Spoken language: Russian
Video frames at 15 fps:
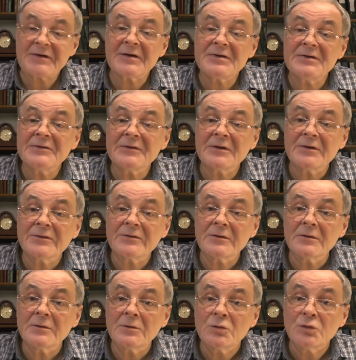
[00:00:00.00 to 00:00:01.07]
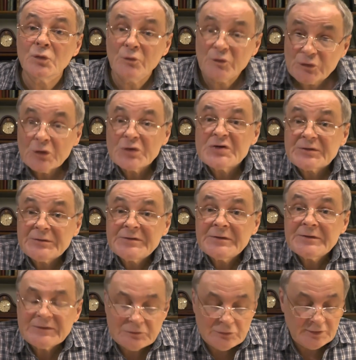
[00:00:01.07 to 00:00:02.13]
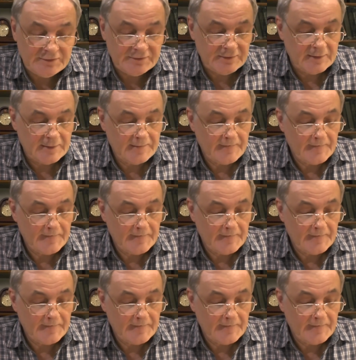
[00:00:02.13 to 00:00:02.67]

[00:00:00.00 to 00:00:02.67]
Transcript: организаций, ну, в зоне чрезвычайной ситуации.